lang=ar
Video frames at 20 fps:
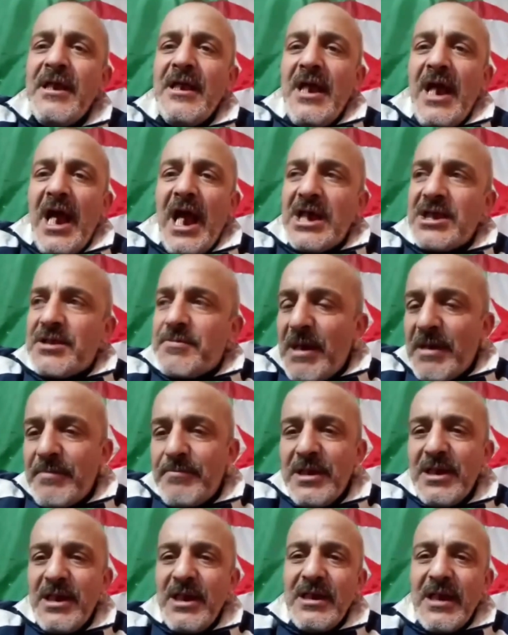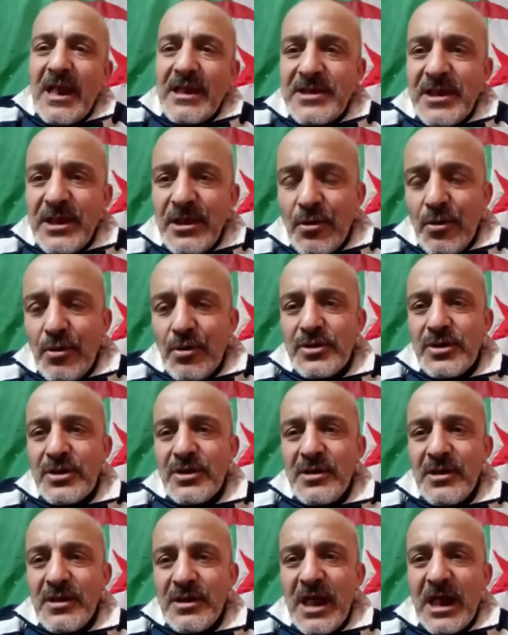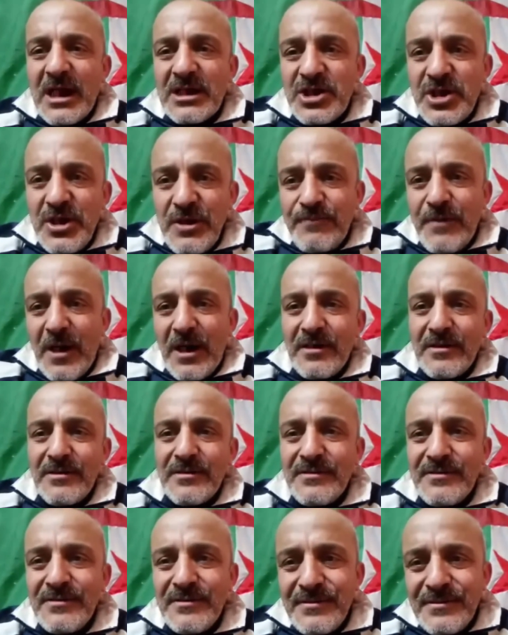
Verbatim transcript: حاسبه باللي لاسيرونس كارت شيفا